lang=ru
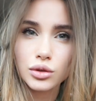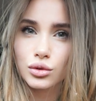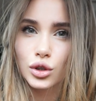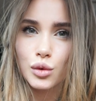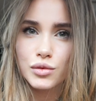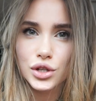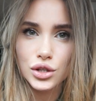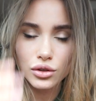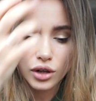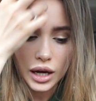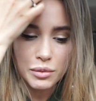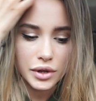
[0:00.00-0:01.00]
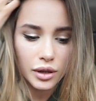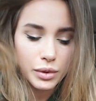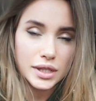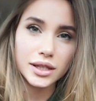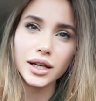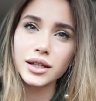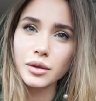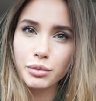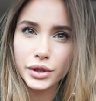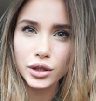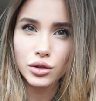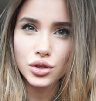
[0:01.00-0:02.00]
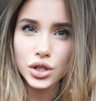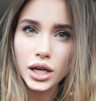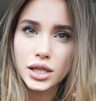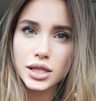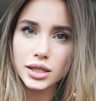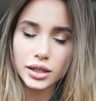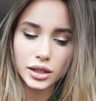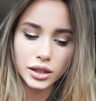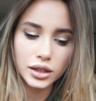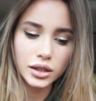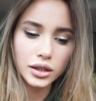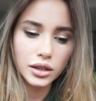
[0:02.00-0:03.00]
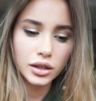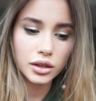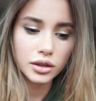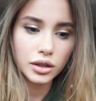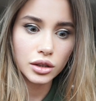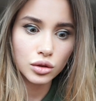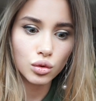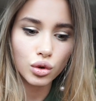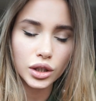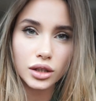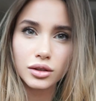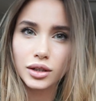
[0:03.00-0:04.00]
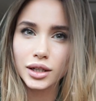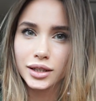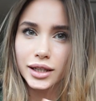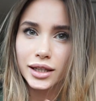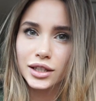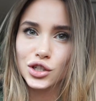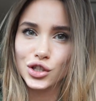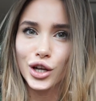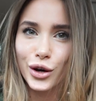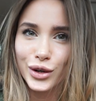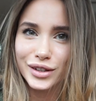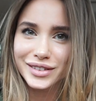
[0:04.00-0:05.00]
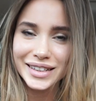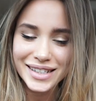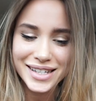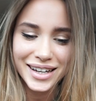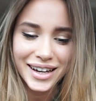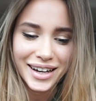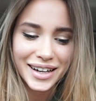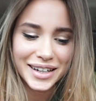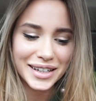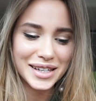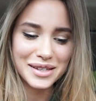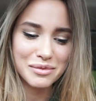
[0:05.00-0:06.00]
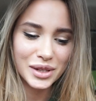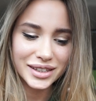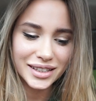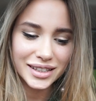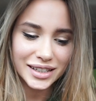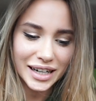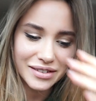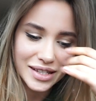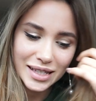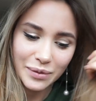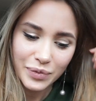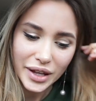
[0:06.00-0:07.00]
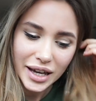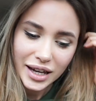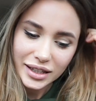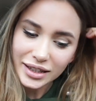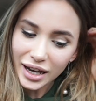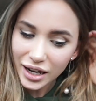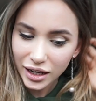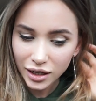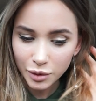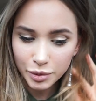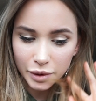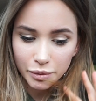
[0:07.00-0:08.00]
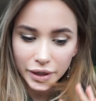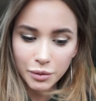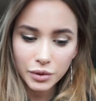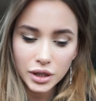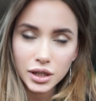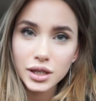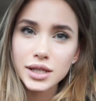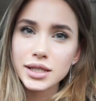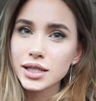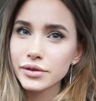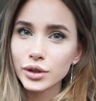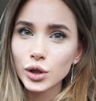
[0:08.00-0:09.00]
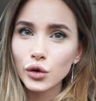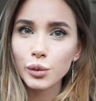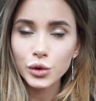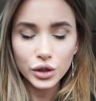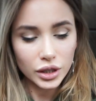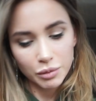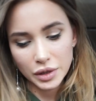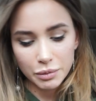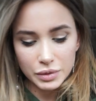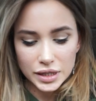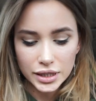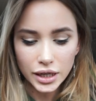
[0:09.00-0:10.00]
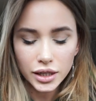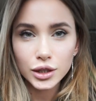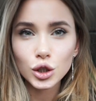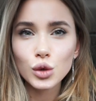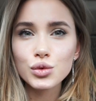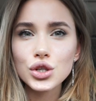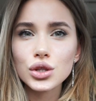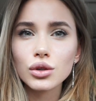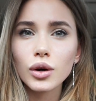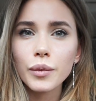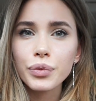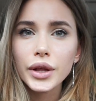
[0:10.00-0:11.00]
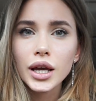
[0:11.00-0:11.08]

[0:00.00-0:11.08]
неудобно, что камера постоянно перегружается и, и, и тухнет, когда я начинаю говорить, и мне это не нравится. Так, э, проблемы э, со свекровью. Многие мне писали о том, что